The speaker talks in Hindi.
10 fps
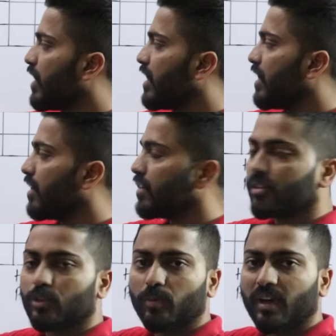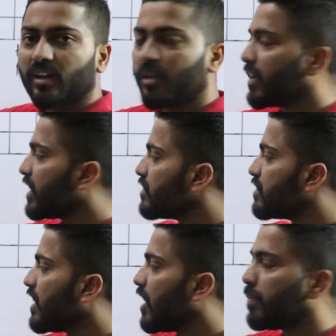वन आया दोबारा डिमांड
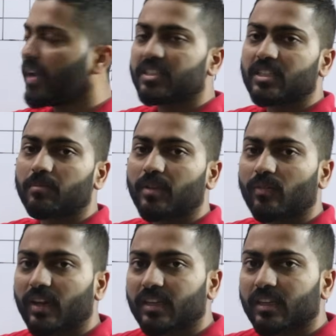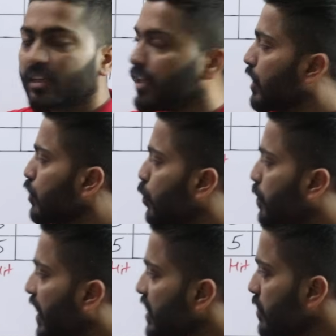किसकी आई पेज नंबर वन की तो
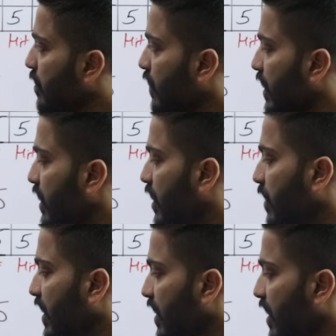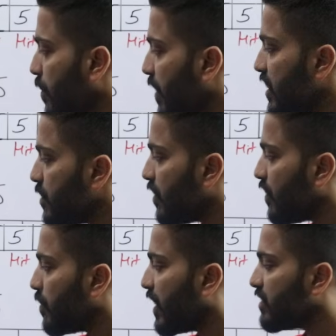पेज नंबर वन की डिमांड है क्या पेज नंबर
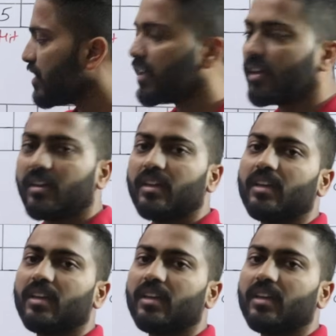वन प्रेजेंट है